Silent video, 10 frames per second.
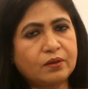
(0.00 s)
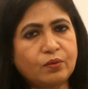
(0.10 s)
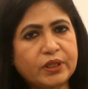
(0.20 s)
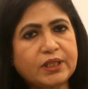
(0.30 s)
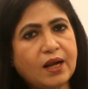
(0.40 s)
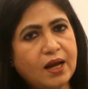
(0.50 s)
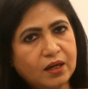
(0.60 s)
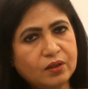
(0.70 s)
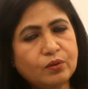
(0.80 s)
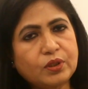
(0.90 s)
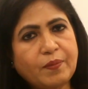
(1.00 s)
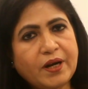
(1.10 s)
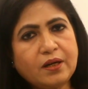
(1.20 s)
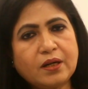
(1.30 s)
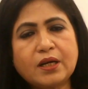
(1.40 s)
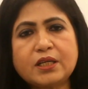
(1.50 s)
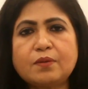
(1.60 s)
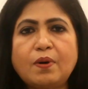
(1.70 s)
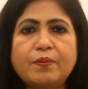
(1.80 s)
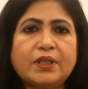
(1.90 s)
রোগে তারা আক্রান্ত হতে পারেন
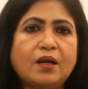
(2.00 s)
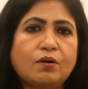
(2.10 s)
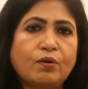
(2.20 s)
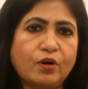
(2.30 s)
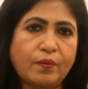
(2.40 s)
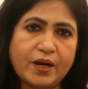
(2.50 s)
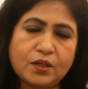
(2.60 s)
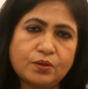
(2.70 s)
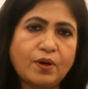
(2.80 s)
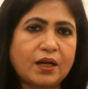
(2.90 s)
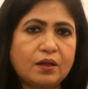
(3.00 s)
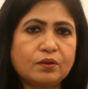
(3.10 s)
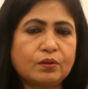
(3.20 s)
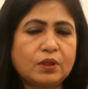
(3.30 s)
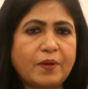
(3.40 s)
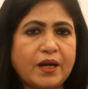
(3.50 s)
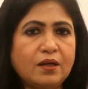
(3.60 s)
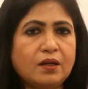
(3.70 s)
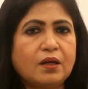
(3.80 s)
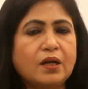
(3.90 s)
সেভাবে তারা করোনা ভাইরাসেও আক্রান্ত হতে
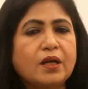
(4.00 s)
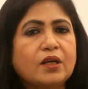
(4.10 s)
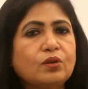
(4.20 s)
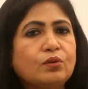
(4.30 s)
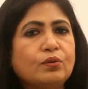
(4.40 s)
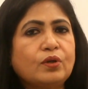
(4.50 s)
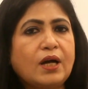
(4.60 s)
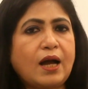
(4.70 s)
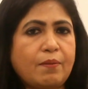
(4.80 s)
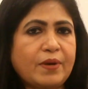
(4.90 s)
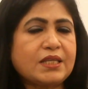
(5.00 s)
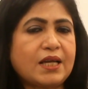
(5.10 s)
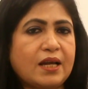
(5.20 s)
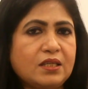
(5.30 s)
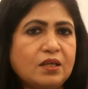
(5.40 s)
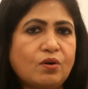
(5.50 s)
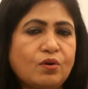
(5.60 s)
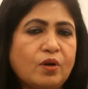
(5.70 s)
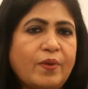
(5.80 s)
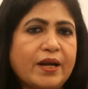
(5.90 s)
পারেন কিন্তু আমরা জানি যে
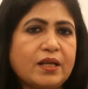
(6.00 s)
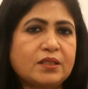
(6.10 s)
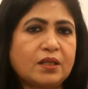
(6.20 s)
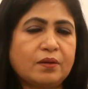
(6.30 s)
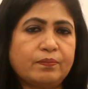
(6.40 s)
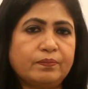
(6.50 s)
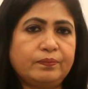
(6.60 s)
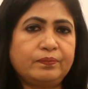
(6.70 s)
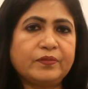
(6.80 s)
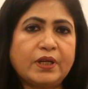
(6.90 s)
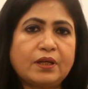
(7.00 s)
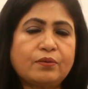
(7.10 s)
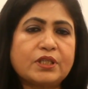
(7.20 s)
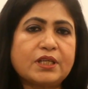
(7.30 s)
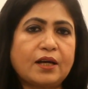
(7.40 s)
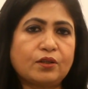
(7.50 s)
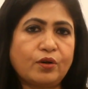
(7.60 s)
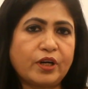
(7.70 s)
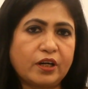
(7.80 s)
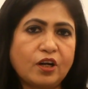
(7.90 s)
করোনা ভাইরাসে এটা হচ্ছে এক
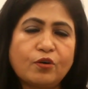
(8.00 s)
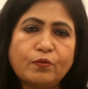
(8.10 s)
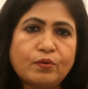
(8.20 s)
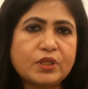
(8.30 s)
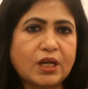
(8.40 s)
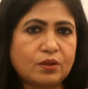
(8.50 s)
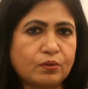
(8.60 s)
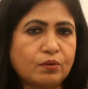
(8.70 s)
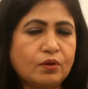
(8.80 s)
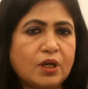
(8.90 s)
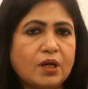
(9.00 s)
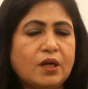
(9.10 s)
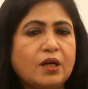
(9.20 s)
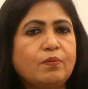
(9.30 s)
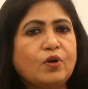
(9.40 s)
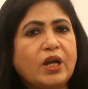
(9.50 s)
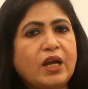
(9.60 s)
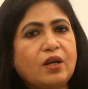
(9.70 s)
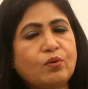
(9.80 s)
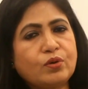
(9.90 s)
ধরনের ফ্লু জাতীয় রোগ এবং
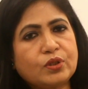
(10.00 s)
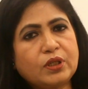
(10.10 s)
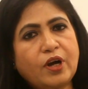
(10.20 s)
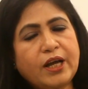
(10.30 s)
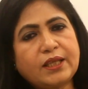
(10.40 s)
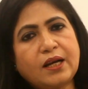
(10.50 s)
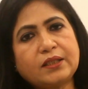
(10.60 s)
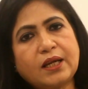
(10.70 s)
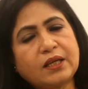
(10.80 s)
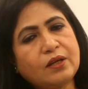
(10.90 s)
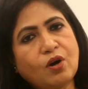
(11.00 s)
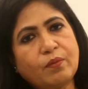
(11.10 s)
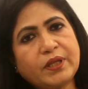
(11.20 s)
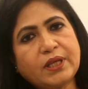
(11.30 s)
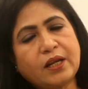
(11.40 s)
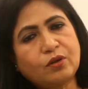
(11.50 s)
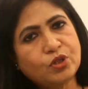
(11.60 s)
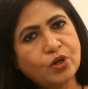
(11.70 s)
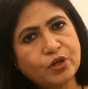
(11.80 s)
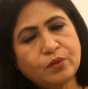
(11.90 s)
এই রোগ যদি হয় তাহলে তার কি হবে তার একটু
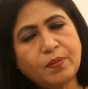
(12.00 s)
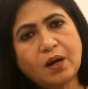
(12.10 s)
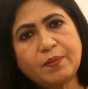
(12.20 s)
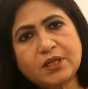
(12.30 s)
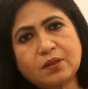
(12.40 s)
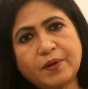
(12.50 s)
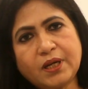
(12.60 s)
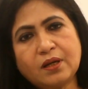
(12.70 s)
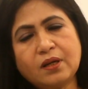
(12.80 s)
জর্জর ভাব আসবে